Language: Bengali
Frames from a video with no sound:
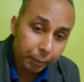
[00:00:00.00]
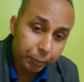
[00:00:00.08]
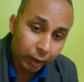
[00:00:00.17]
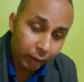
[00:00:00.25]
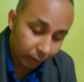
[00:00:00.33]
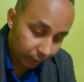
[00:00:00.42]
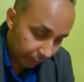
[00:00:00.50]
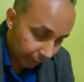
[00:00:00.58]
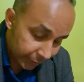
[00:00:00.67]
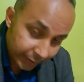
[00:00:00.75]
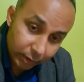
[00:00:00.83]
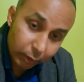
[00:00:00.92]
আপনার
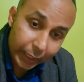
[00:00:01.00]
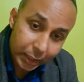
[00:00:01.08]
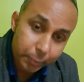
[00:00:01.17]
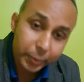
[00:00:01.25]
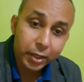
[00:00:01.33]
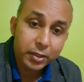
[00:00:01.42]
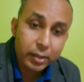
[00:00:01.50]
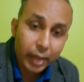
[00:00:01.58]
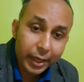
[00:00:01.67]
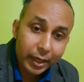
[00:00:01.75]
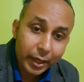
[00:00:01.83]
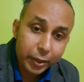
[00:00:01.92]
এই এক্সপিরিয়েন্স
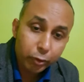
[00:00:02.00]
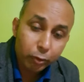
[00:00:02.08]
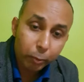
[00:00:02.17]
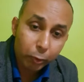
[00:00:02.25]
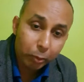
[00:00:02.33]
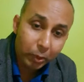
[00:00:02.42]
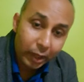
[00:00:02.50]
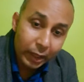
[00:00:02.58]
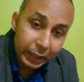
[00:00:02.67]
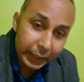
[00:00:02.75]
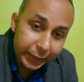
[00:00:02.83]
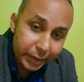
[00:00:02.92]
নাই এই জন্য প্রথমে
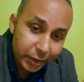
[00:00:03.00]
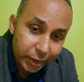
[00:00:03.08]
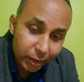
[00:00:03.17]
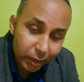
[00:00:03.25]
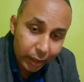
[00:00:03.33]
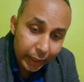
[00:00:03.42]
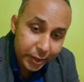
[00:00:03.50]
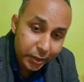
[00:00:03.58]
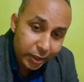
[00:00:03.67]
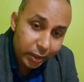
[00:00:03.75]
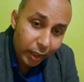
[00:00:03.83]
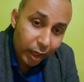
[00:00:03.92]
এজেন্সিতে
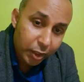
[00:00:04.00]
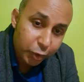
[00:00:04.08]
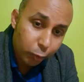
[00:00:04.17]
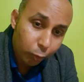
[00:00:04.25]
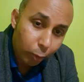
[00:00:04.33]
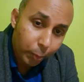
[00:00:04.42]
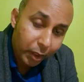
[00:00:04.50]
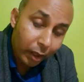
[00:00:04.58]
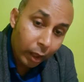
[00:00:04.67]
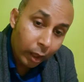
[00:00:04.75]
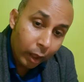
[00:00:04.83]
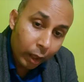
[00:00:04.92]
এজেন্সিতে কাজ শুরু করবেন
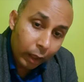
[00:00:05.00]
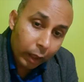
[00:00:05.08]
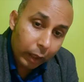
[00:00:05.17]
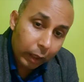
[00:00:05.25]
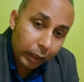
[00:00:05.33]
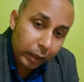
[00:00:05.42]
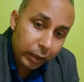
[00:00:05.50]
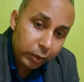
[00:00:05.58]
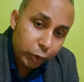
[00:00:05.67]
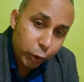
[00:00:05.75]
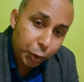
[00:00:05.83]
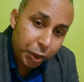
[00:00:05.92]

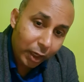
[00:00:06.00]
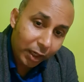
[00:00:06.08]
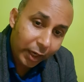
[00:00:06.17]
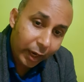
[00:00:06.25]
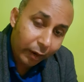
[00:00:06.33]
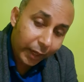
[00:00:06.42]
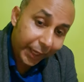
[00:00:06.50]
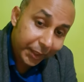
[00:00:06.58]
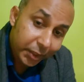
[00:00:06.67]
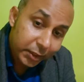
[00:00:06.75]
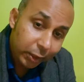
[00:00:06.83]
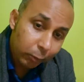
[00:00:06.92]
সোশ্যাল কেয়ার
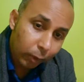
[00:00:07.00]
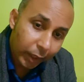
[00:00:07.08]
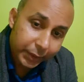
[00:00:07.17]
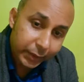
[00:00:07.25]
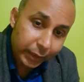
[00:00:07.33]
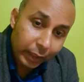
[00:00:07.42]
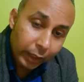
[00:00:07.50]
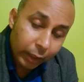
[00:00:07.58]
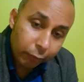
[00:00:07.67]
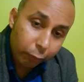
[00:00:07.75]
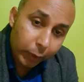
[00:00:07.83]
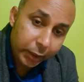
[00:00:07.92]
এজেন্সিগুলো আছে
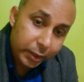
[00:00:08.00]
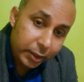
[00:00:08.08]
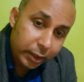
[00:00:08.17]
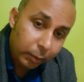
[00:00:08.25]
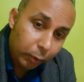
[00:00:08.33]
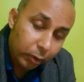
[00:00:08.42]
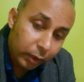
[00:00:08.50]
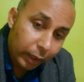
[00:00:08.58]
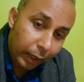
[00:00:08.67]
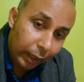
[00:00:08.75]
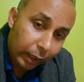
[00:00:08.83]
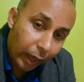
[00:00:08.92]
তো এজেন্সির মধ্যে
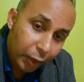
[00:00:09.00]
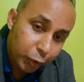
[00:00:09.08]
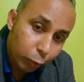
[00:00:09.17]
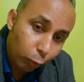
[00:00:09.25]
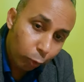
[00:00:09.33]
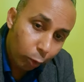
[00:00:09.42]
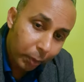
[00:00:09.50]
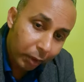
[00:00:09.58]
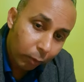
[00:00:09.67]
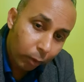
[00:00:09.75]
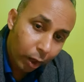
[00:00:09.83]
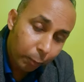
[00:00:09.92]
কাজ শুরু করবেন
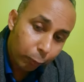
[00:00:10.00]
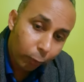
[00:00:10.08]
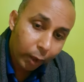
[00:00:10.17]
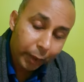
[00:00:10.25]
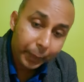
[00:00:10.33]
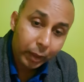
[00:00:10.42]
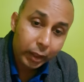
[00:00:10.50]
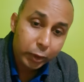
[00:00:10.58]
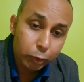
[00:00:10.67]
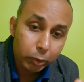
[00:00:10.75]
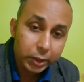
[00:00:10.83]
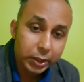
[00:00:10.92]
করার পরে
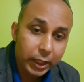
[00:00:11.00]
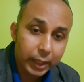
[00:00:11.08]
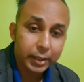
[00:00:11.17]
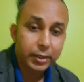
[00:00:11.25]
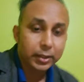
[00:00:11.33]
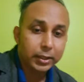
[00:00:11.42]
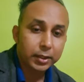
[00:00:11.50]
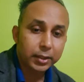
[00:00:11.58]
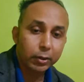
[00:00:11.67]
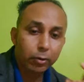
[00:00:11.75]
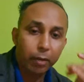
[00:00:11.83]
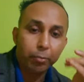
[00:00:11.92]
কিছু ইন্ডিয়ান এজেন্সি
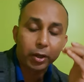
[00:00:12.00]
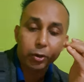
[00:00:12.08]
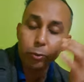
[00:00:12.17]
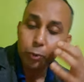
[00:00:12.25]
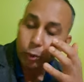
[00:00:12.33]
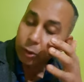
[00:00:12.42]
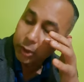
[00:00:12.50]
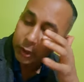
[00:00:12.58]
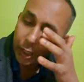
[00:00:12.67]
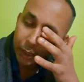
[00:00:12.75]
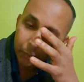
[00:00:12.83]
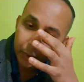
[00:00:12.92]
আছে এগুলো আপনাকে খুব সহজে
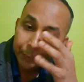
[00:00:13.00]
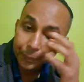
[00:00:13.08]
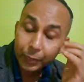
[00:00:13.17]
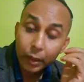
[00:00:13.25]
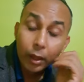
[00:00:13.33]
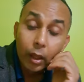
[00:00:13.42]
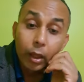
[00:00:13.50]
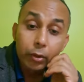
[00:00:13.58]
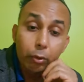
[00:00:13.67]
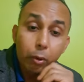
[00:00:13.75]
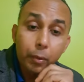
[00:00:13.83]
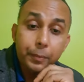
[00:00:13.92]
নিয়ে নেবে
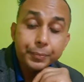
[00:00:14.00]
তো